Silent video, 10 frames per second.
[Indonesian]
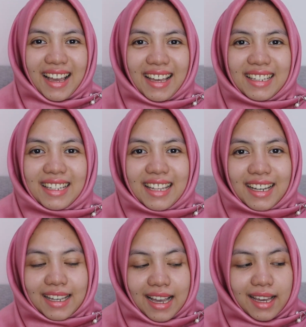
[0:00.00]
Nah ini
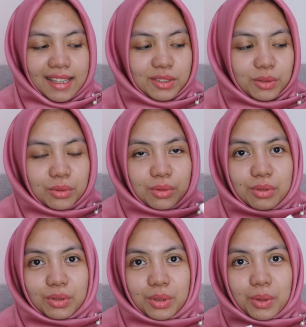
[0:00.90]
dia guys
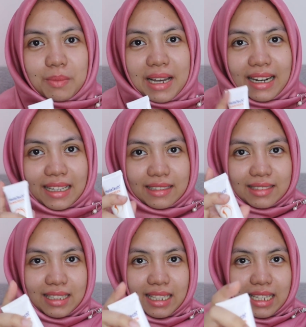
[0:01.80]
untuk barangnya
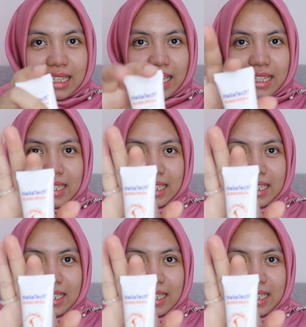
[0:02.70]
sendiri kayak